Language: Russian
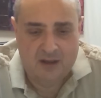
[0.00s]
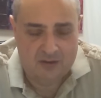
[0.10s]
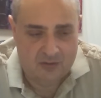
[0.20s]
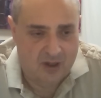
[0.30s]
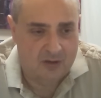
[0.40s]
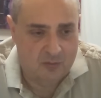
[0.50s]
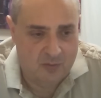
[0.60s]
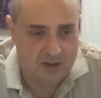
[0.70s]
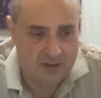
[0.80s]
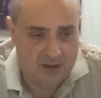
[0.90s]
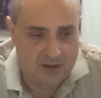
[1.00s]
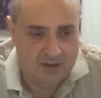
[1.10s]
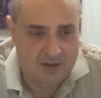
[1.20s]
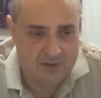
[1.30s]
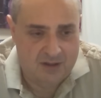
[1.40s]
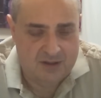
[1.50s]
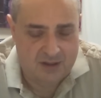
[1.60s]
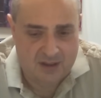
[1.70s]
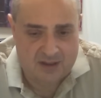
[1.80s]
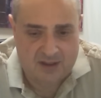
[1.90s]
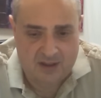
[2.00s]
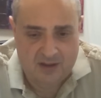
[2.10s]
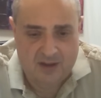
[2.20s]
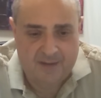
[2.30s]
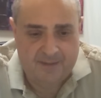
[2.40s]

Эрдоган умеет на них давить, и если